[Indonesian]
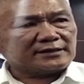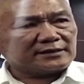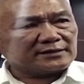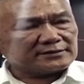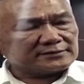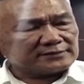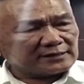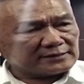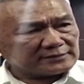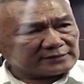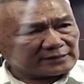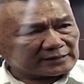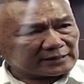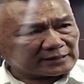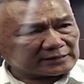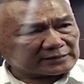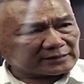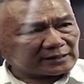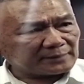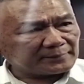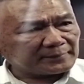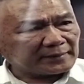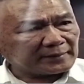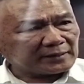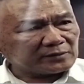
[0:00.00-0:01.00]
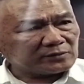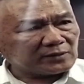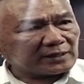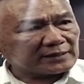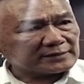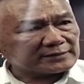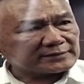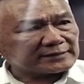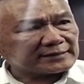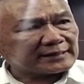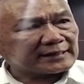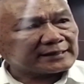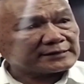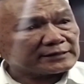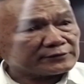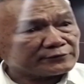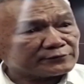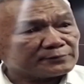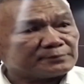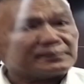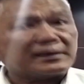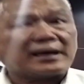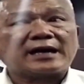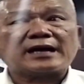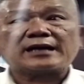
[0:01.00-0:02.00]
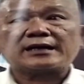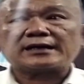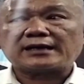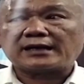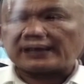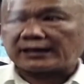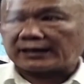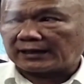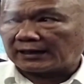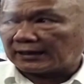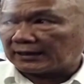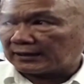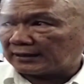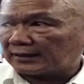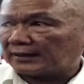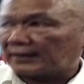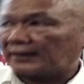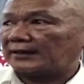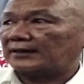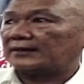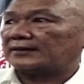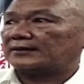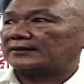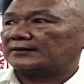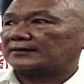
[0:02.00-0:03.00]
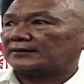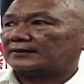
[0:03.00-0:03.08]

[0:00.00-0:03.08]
uh, jajaran KPU alternatif manakala